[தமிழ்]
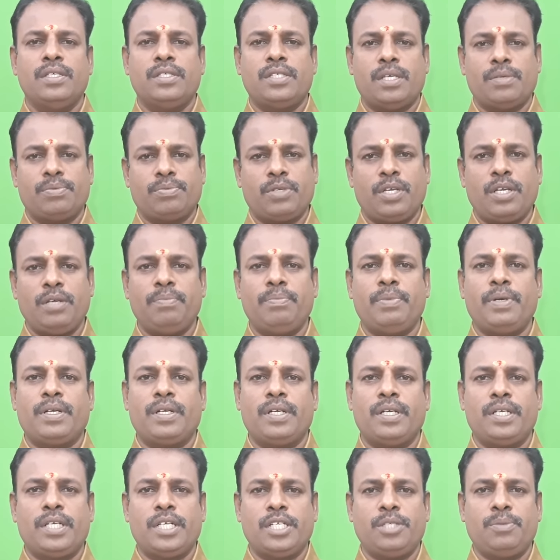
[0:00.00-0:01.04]
சப்ஸ்கிரைப்
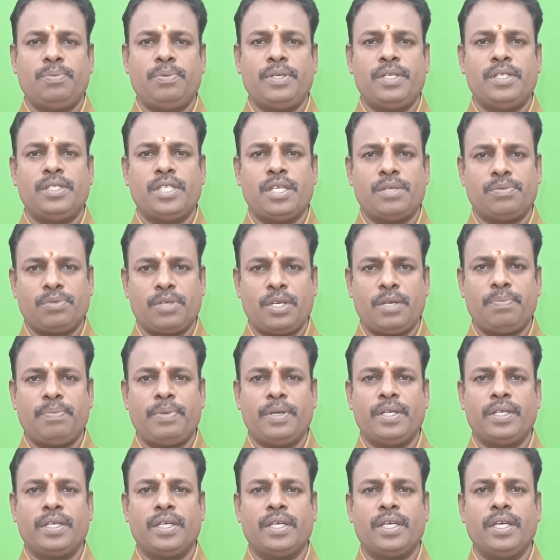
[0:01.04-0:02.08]
பட்டனை டச் பண்ணி சப்ஸ்கிரைப்
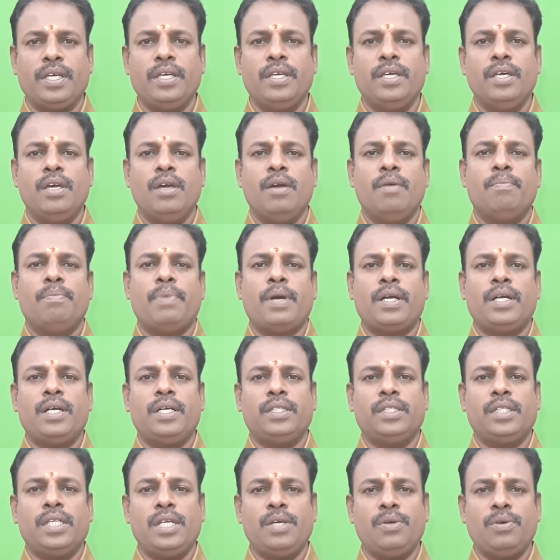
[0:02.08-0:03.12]
பண்ணிக்கோங்க
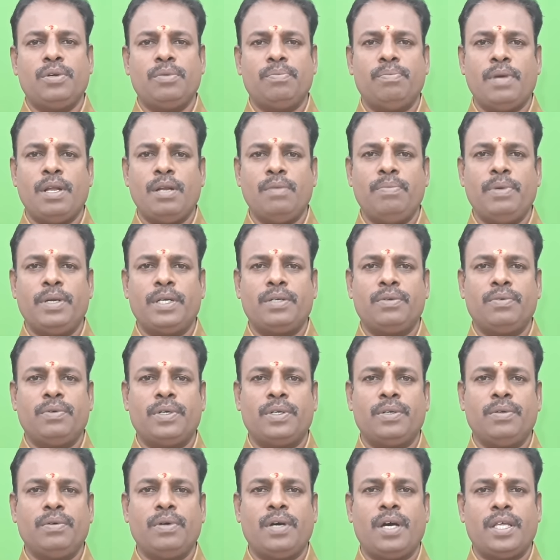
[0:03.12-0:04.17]
பக்கத்துலேயே ஒரு பெல் பட்டன்
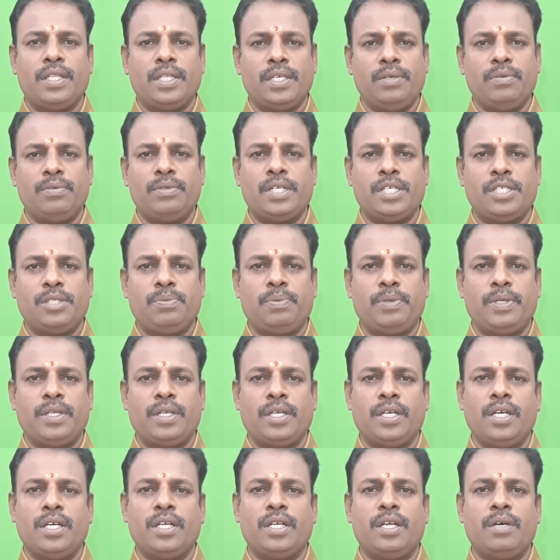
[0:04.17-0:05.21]
வரும் அதையும் டச்
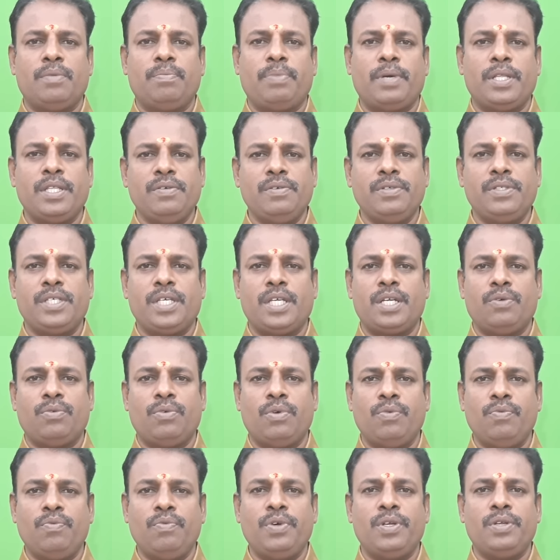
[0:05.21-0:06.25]
பண்ணிடுங்க நான் பதிவு செய்கிற
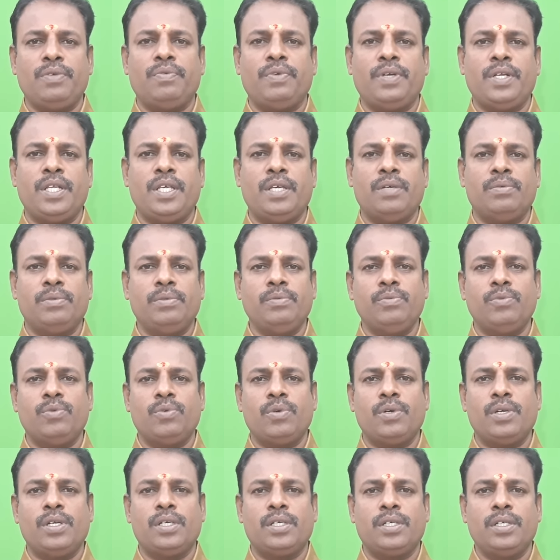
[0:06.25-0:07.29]
ஒவ்வொரு வீடியோவும்
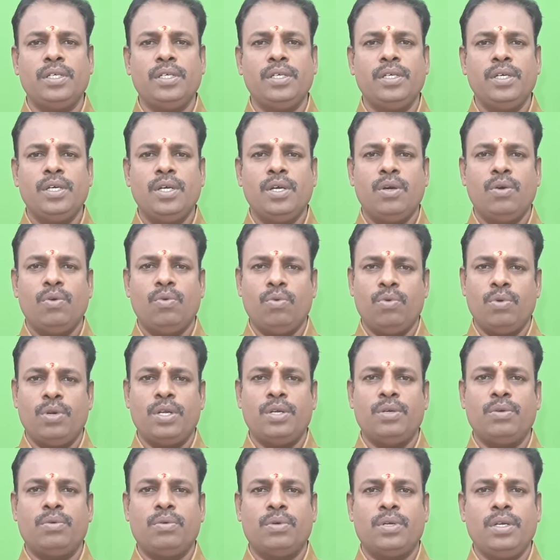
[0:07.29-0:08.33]
உங்களுக்கு
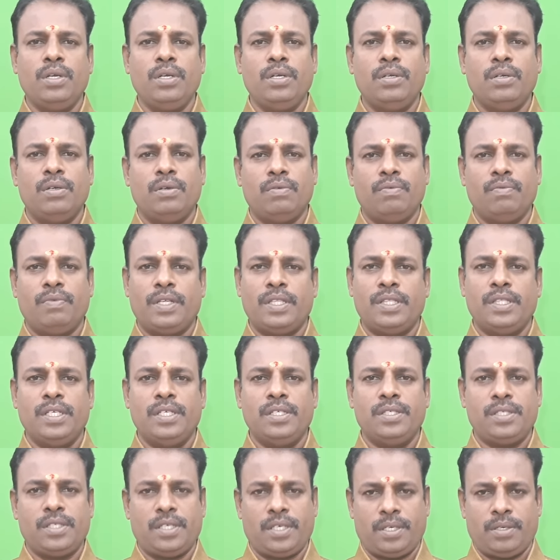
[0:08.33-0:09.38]
உடனுக்குடன் வந்து
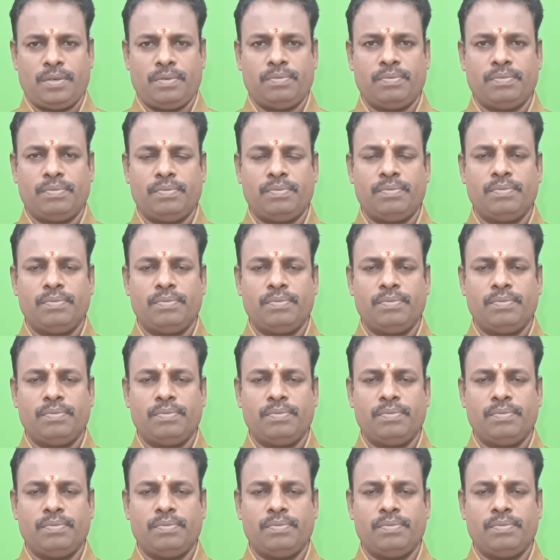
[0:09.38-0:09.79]
சேரும்